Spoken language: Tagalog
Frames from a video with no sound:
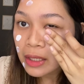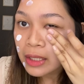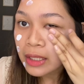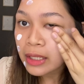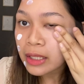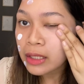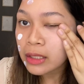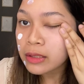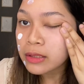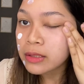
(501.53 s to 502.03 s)

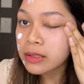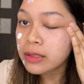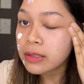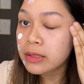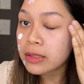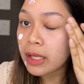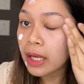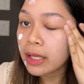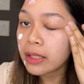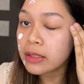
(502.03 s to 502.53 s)

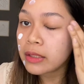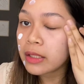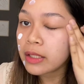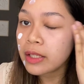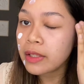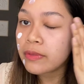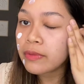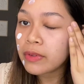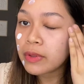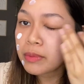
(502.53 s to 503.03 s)
It's kind of
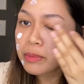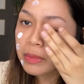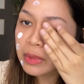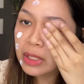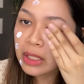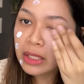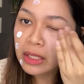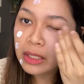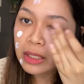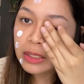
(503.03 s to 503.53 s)
giving
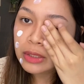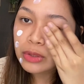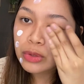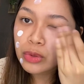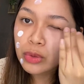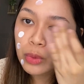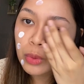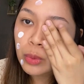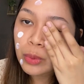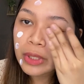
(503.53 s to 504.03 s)
me a
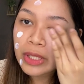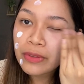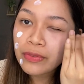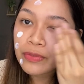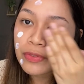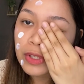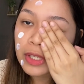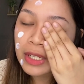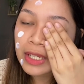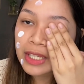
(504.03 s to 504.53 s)
dewy
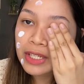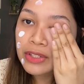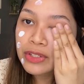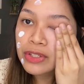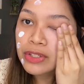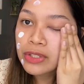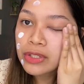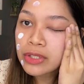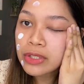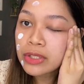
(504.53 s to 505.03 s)

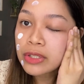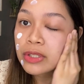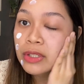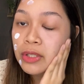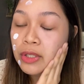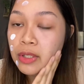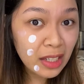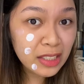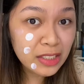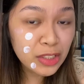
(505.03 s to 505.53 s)
finish.
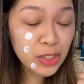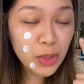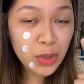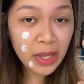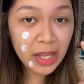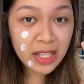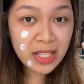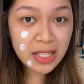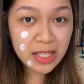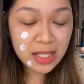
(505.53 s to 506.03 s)
As you
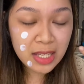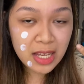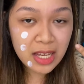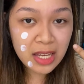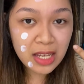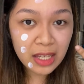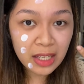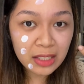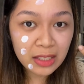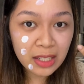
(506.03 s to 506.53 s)
can
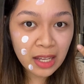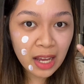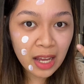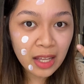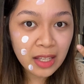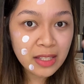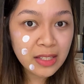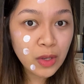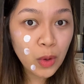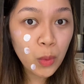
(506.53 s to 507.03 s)
see, it
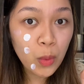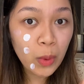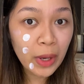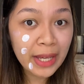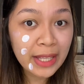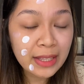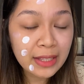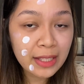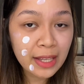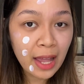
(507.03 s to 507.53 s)
has a
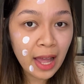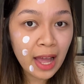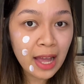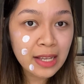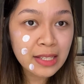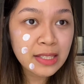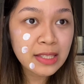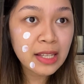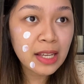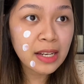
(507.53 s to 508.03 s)
white
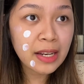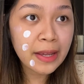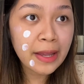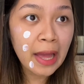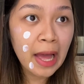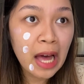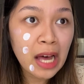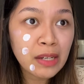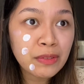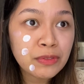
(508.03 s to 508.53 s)
cast and I
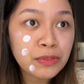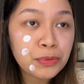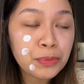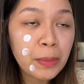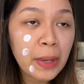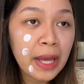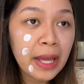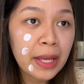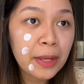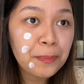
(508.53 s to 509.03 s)
have
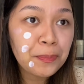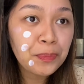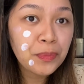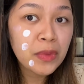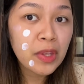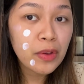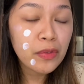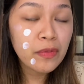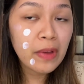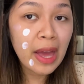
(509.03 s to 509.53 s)
my
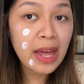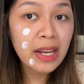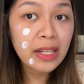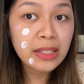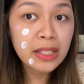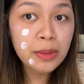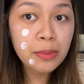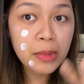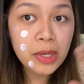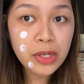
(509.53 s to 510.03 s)

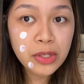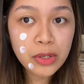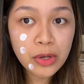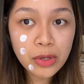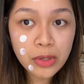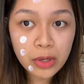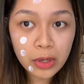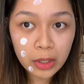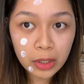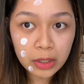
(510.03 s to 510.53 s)
vanity
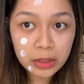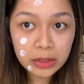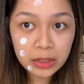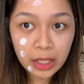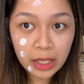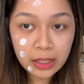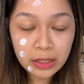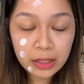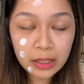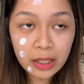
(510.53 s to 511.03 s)
mirror on
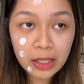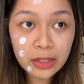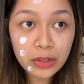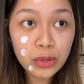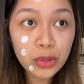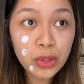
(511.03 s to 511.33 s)
and ito